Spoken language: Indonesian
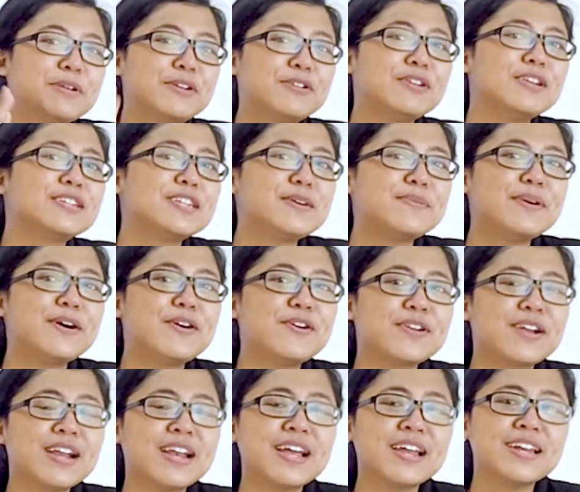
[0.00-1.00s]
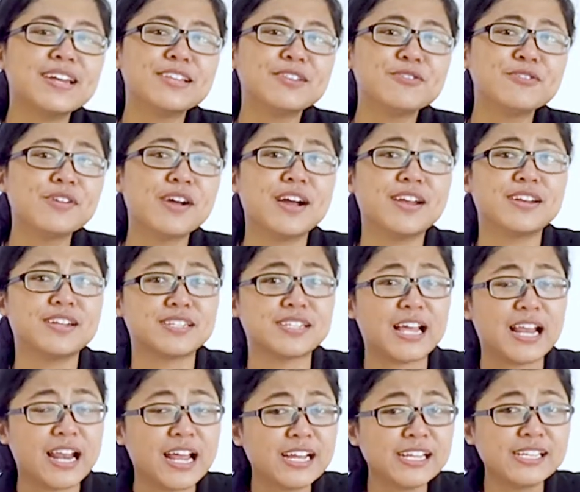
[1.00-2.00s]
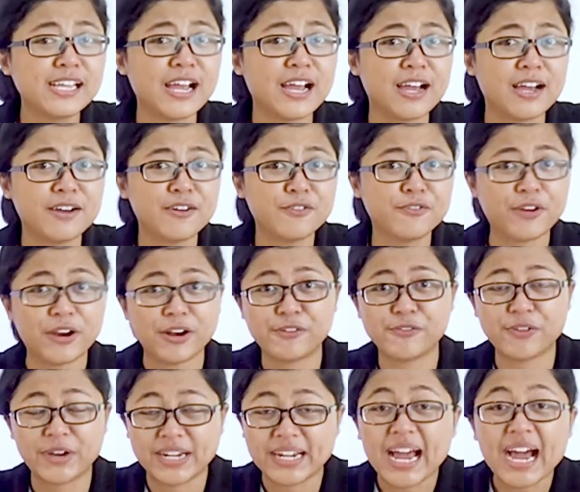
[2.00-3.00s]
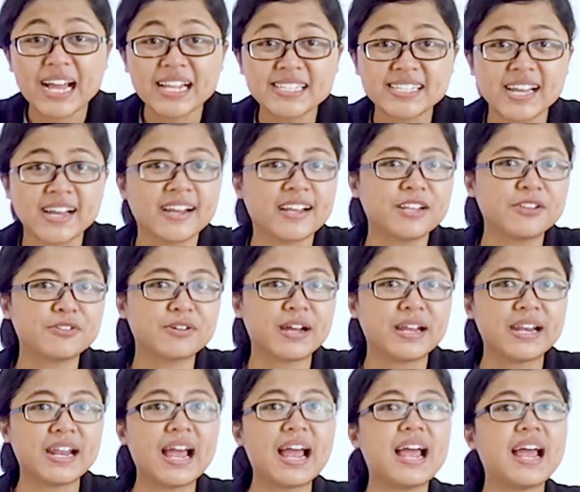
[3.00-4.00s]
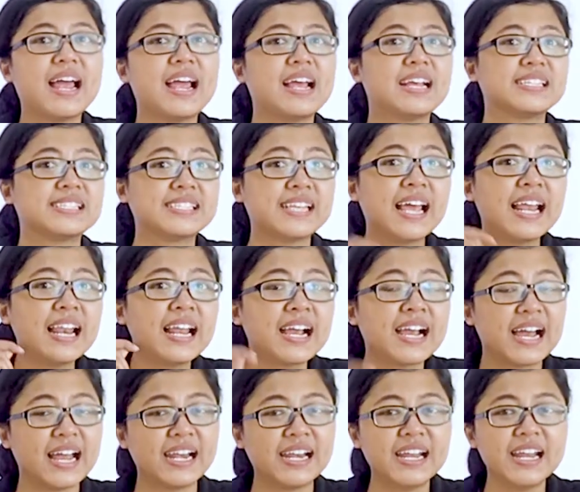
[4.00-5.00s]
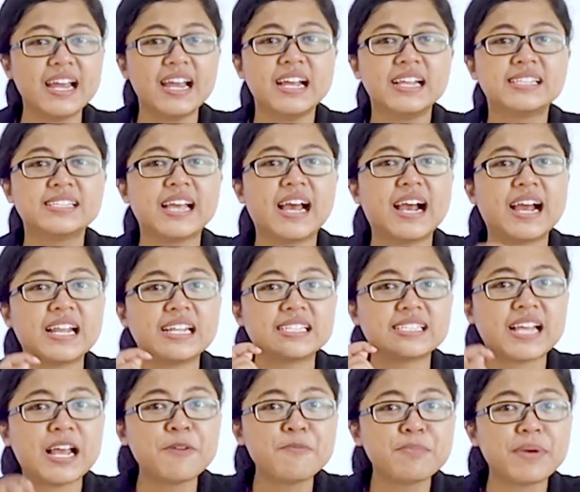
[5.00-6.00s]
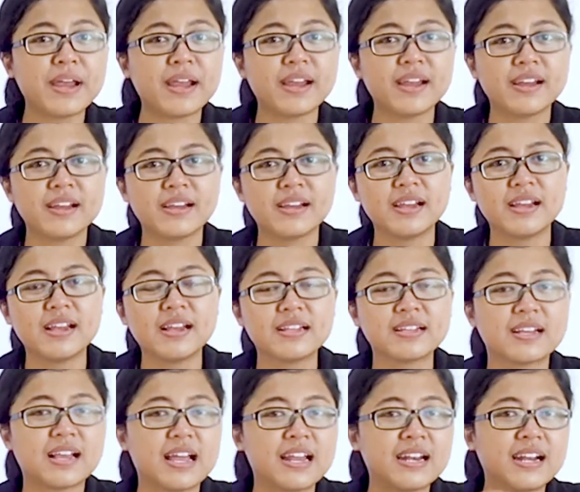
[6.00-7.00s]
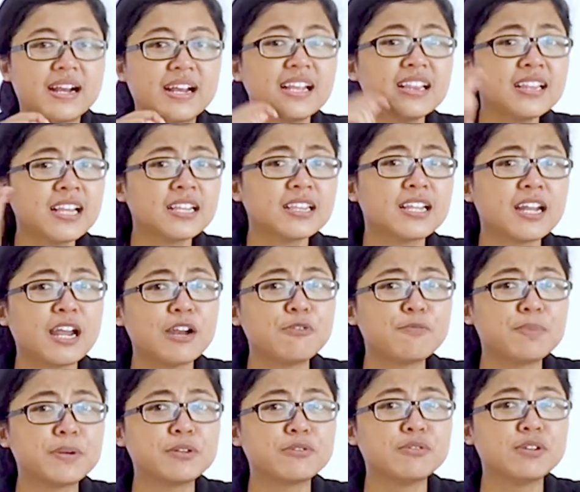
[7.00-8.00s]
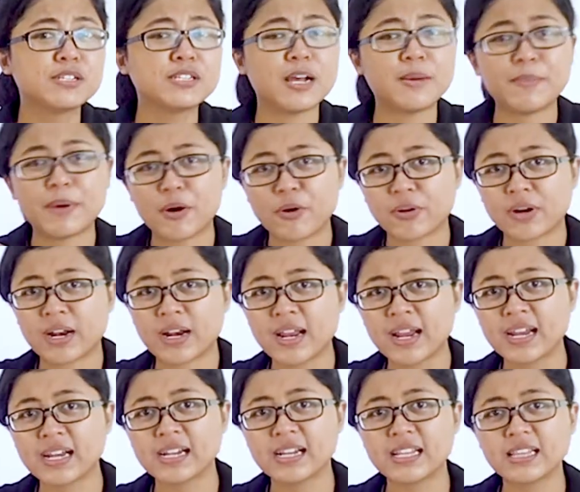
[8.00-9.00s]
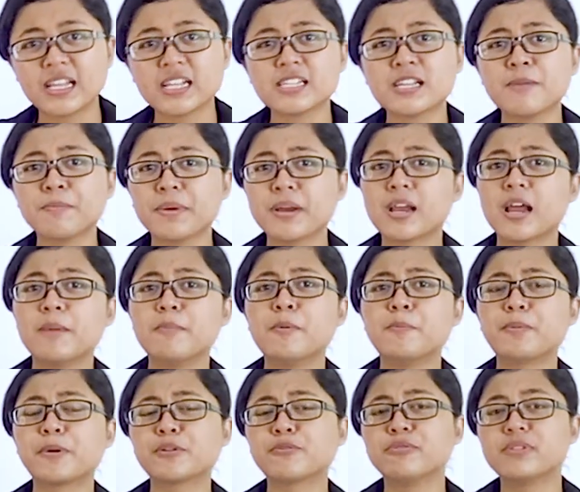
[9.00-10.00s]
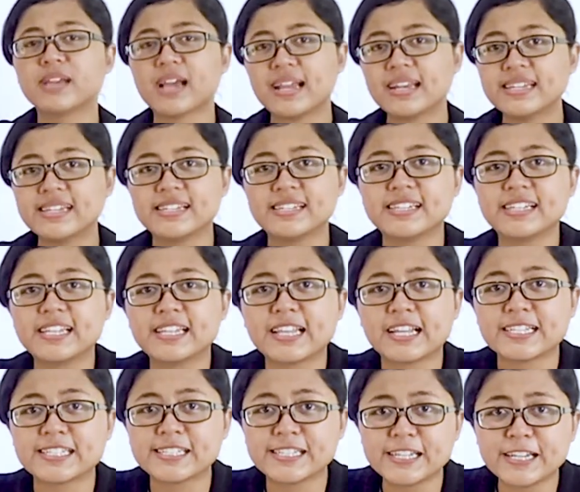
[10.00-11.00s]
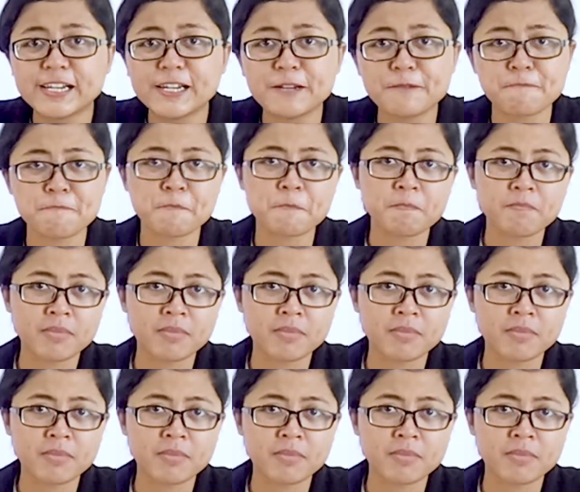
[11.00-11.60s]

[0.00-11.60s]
peduli sama orang lain itu nggak ada salahnya fine fine aja gitu kan asalkan jangan sampai karena kita terlalu peduli sama orang lain kita sampai nggak memperdulikan diri kita sendiri